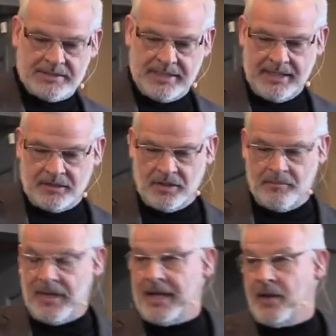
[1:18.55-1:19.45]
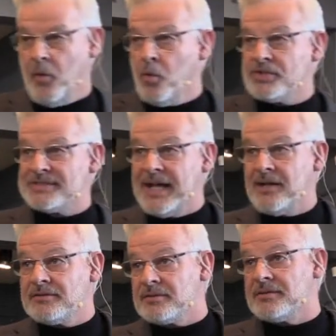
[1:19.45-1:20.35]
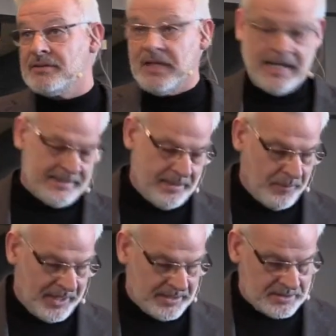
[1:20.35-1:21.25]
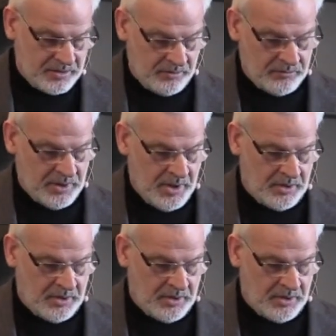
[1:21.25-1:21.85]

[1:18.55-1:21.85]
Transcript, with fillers: directement au centre de la dépression,